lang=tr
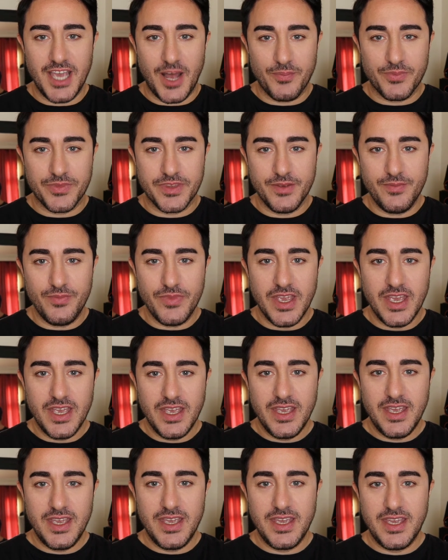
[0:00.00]
yaptım.
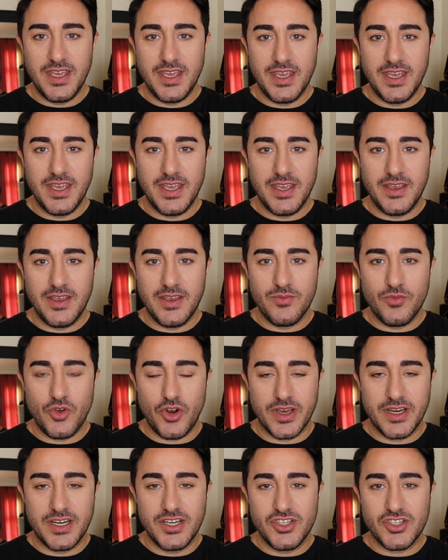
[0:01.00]
E,
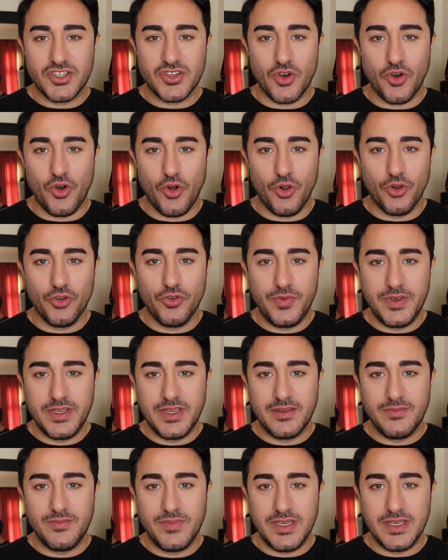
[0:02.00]
böyle böyle kış oldu bir,
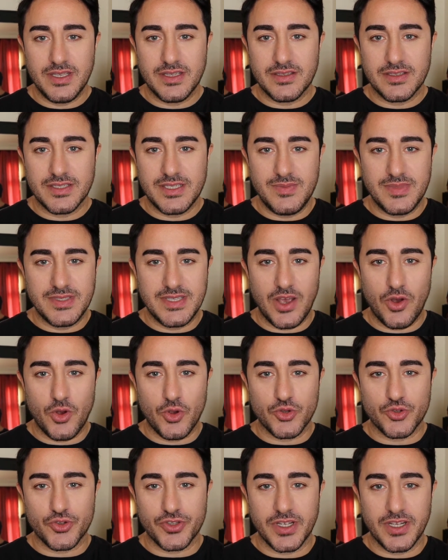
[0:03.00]
bir simsiyah
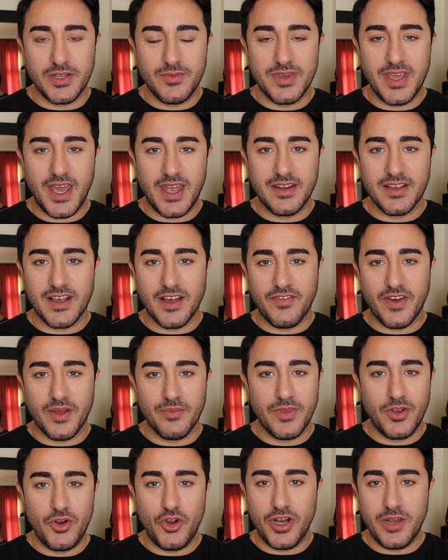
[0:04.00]
olsun dedim. Kendi
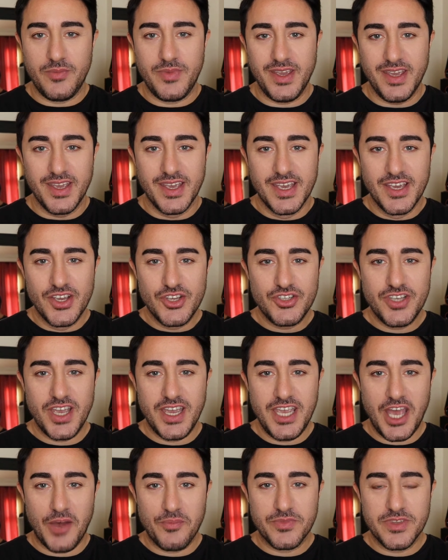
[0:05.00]
kafamdan öyle bir
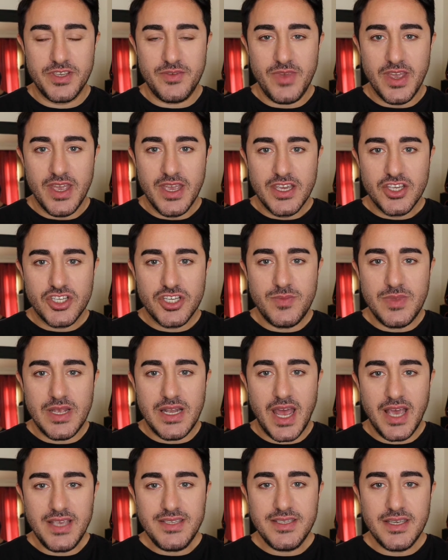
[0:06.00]
şey yaptım. Şimdi
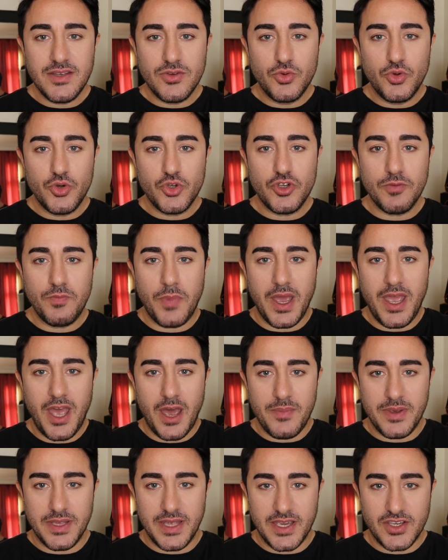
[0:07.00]
lenslerin duruşu
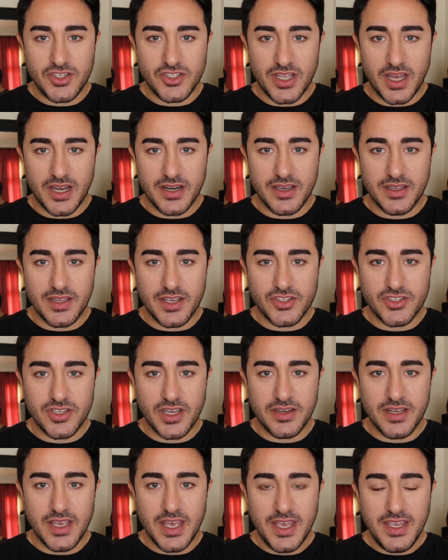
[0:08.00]
bayağı bir değişti
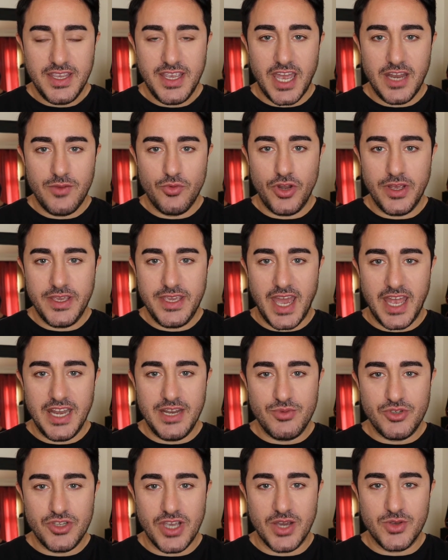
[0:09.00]
arkadaşlar. Yani buna
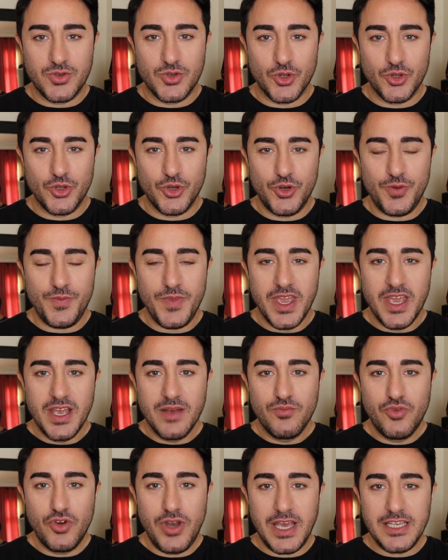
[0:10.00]
kendim şahit oluyorum.
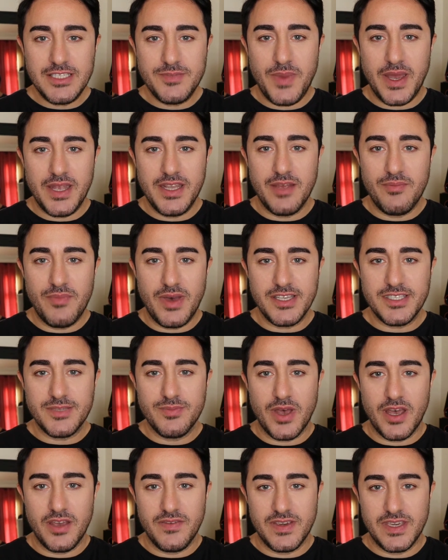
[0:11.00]
Bu lens bende
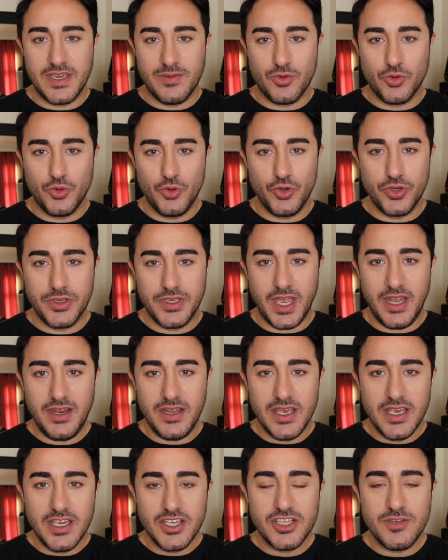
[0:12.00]
masmavi gibi
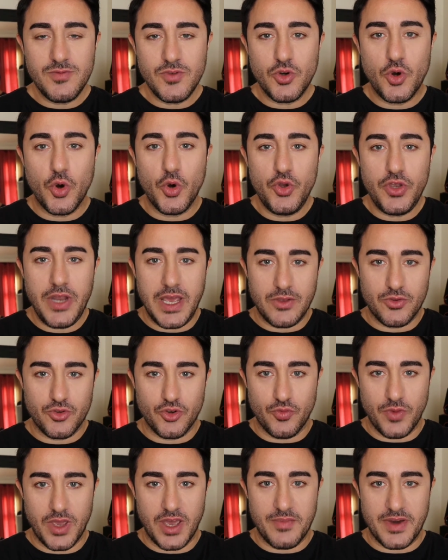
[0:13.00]
dururken şimdi koyu renk
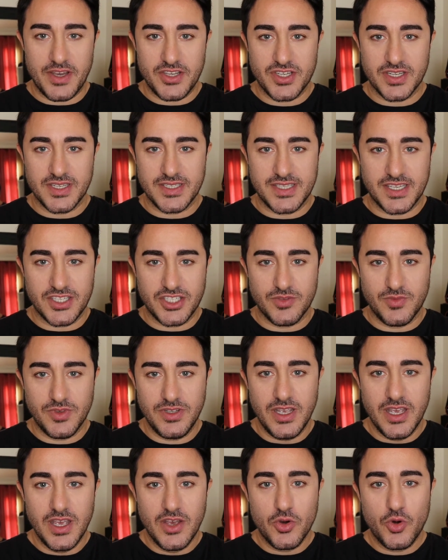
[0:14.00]
durmaya başladı
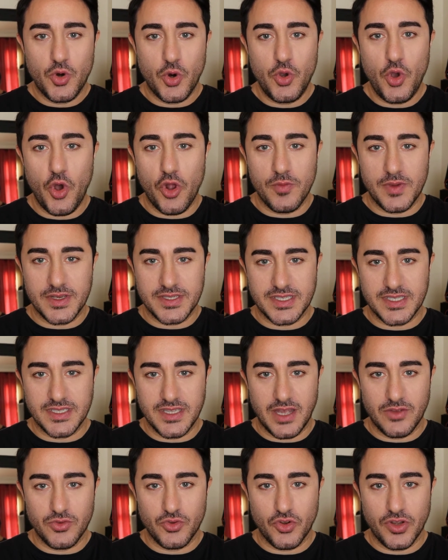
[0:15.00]
saçımın koyu
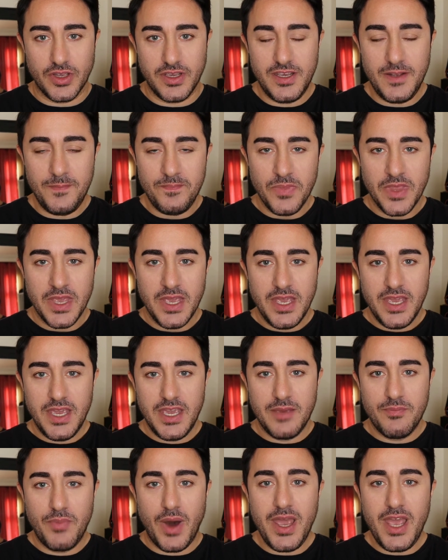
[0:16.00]
olmasından dolayı.
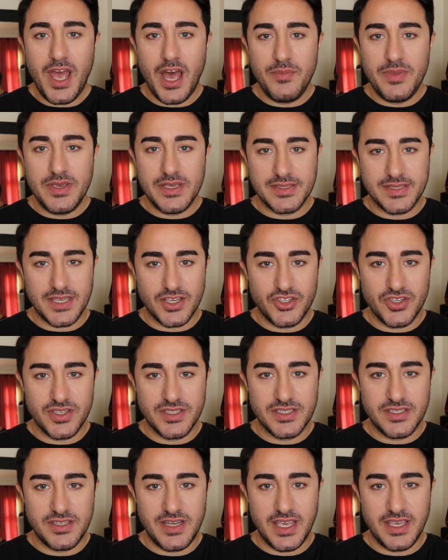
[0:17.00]
E, bayağı bir
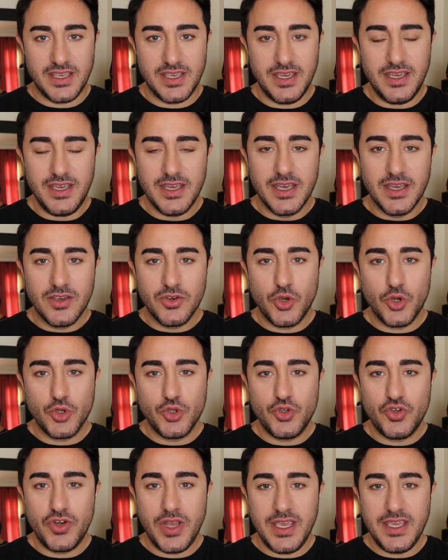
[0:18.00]
saçınızın rengi
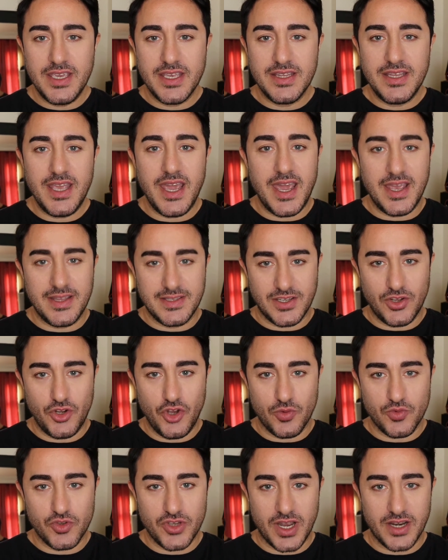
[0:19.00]
gözün renginde
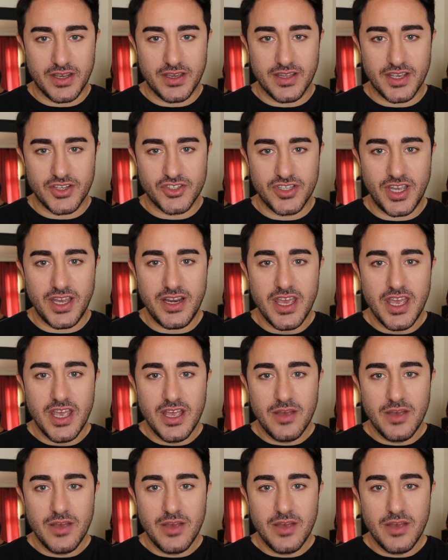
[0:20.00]
etkiliyormuş arkadaşlar.